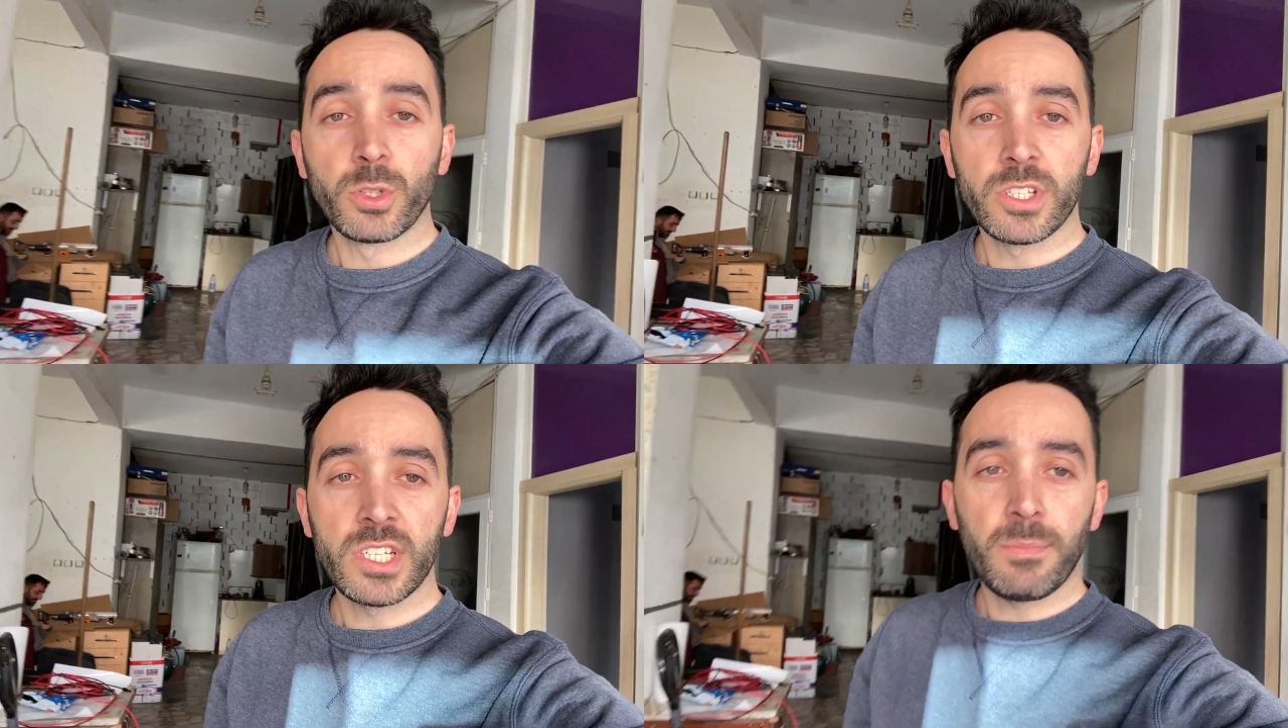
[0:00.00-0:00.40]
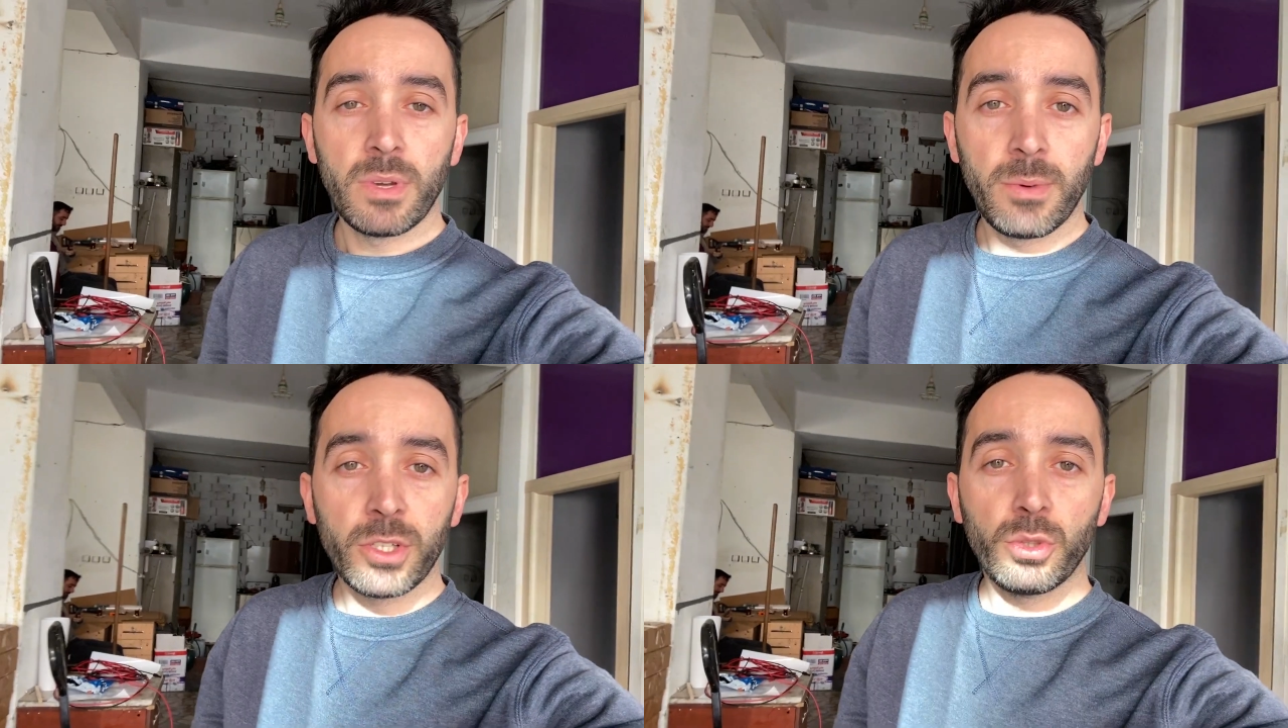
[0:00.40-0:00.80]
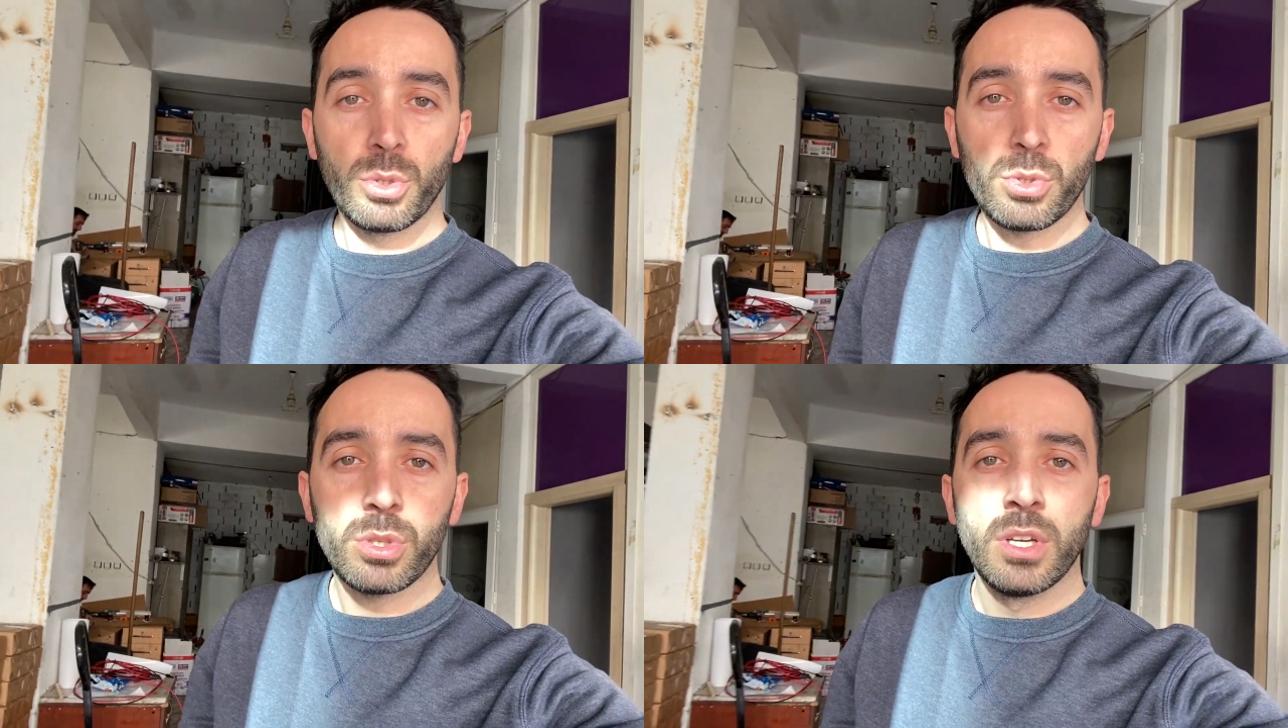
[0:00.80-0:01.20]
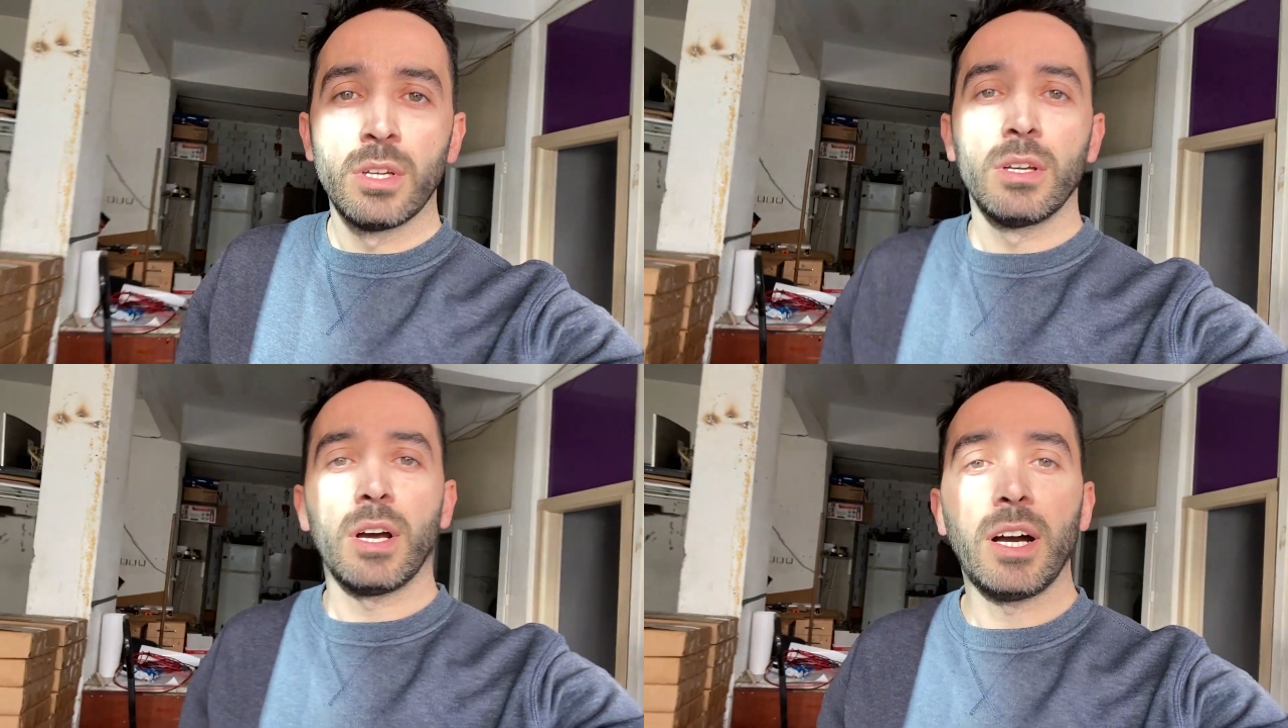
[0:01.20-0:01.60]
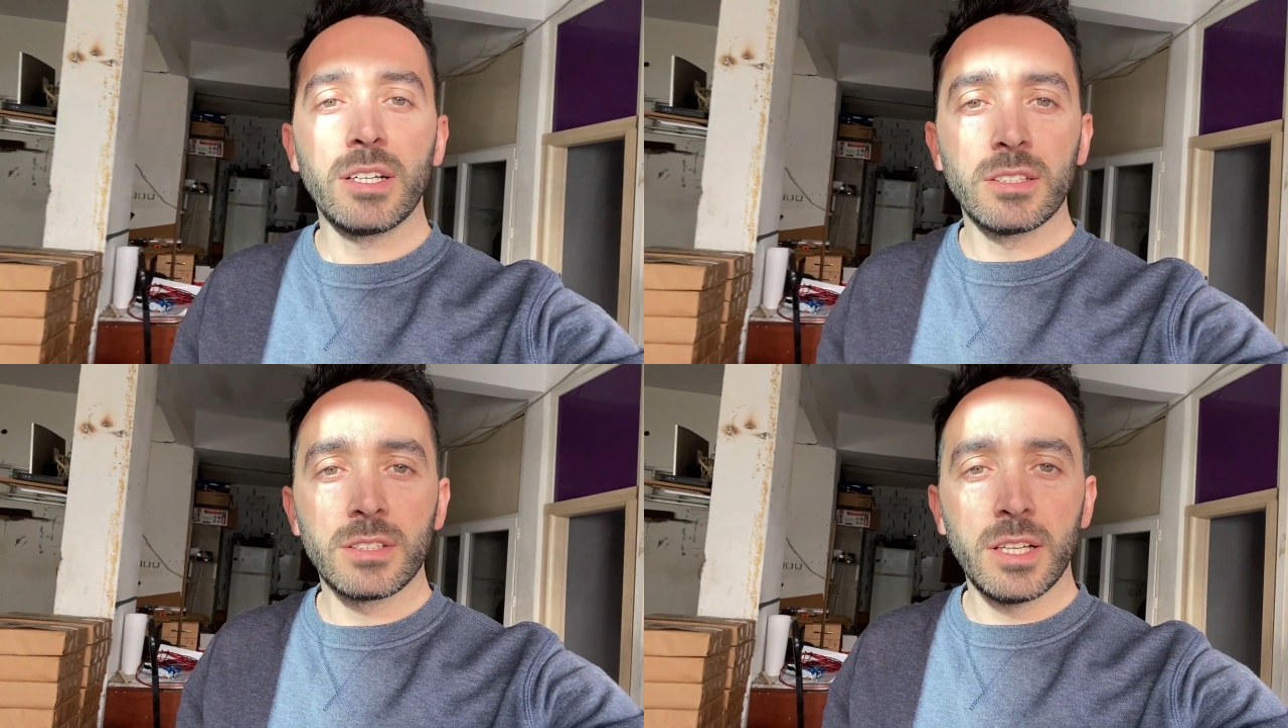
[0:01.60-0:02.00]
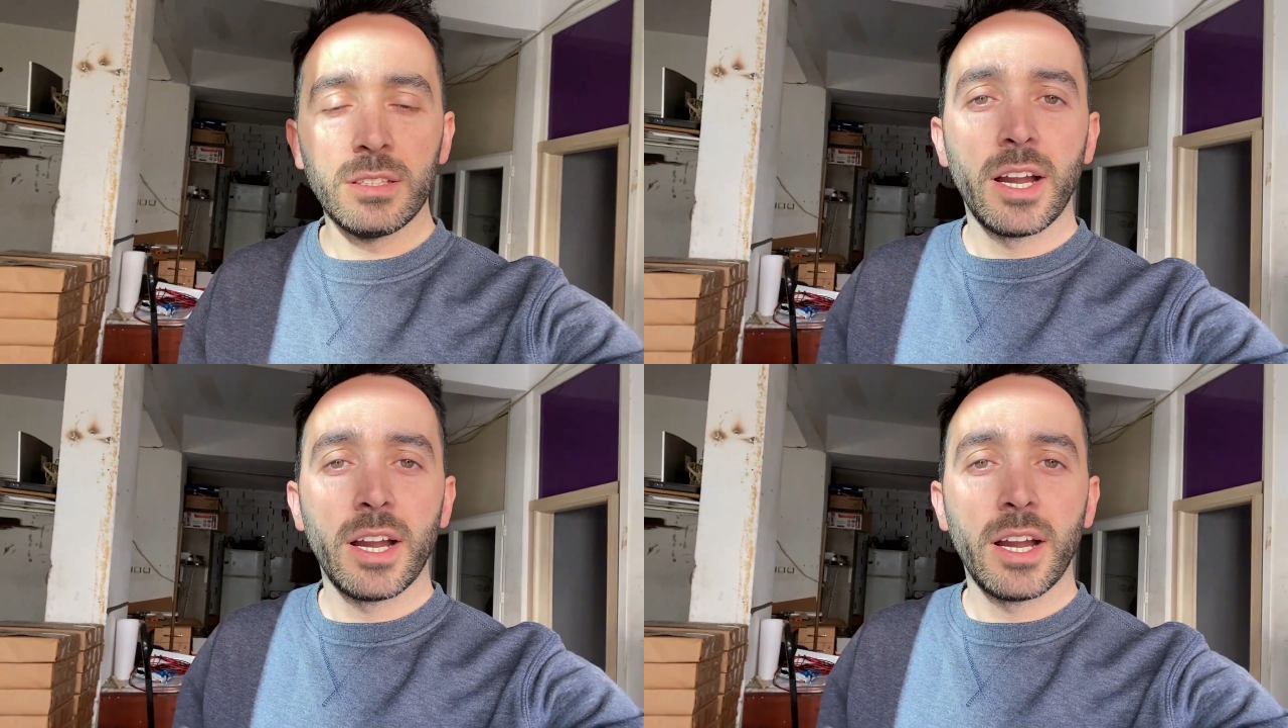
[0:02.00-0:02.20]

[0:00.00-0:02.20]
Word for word: montajı yapmaya başlıyoruz. Ardından